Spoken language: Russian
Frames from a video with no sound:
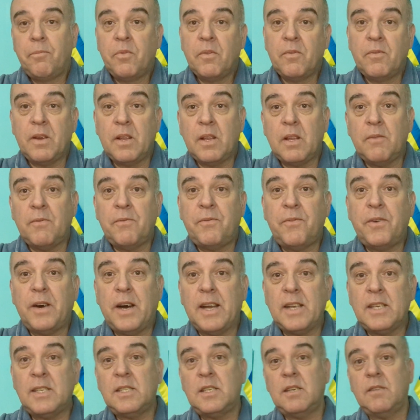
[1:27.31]
в этом
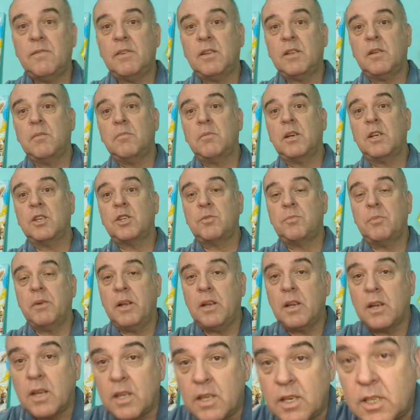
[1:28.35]
фарсе, в этом
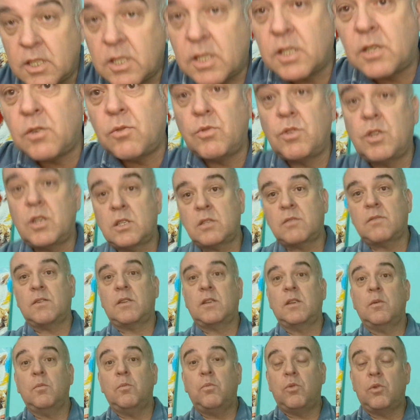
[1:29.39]
кошмаре, конечно же,
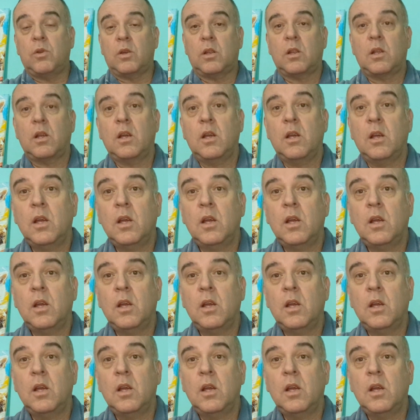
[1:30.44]
участвовать не будет.